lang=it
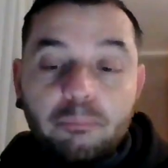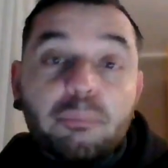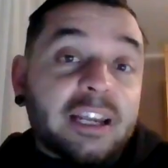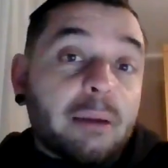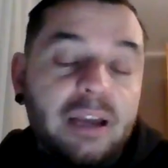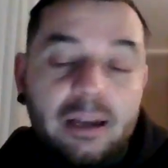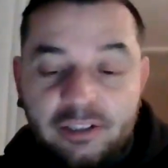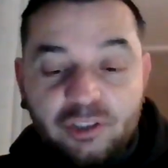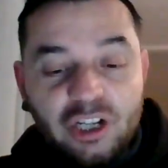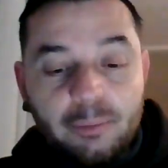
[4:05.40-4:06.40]
perché a me
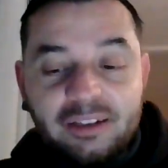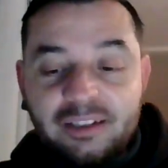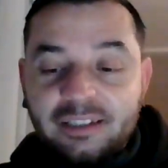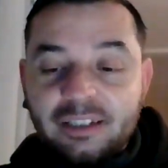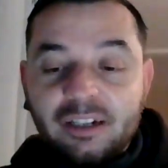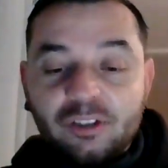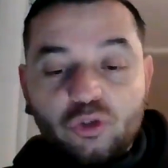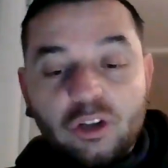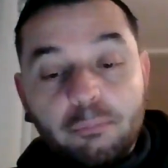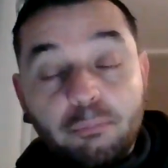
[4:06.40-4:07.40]
sinceramente è stata la
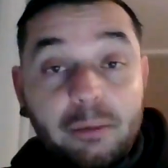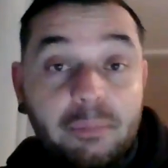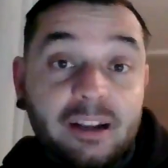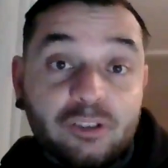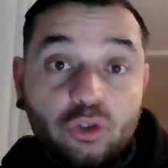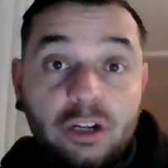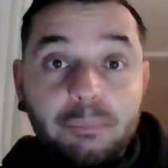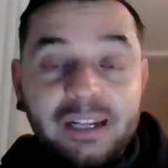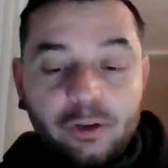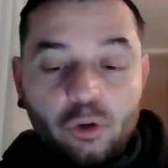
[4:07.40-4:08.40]
storia, per me la storia
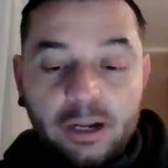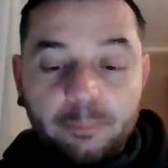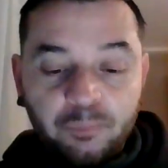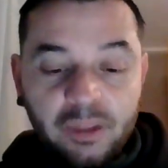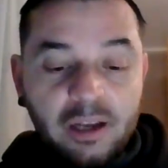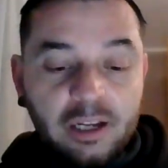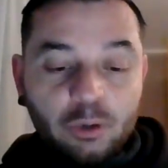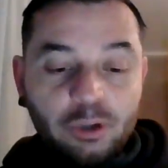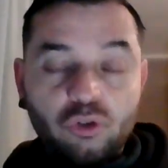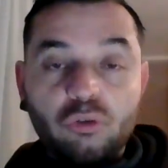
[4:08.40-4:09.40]
migliore di
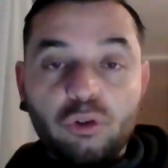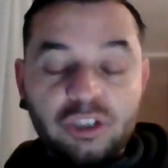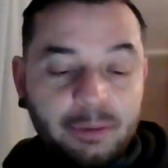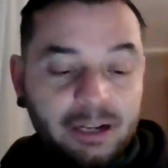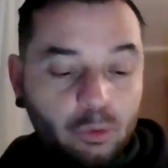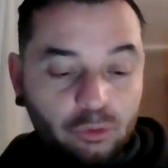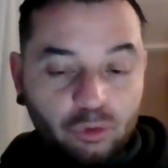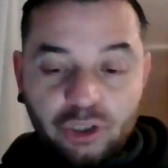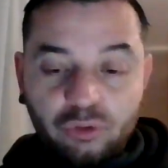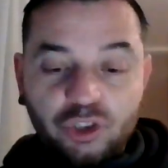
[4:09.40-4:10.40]
questo numero
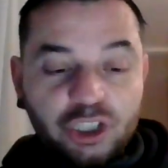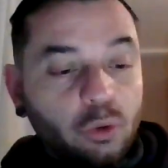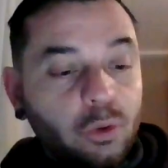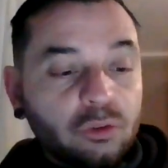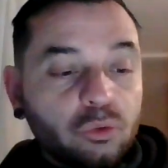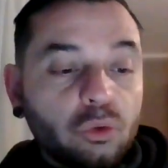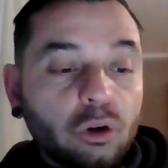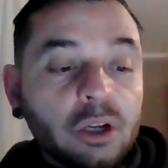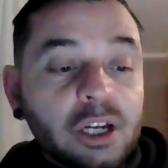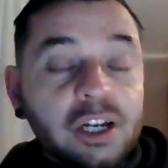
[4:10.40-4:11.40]

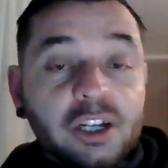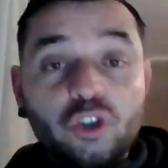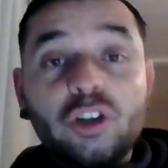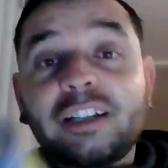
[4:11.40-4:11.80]
3451. Soliti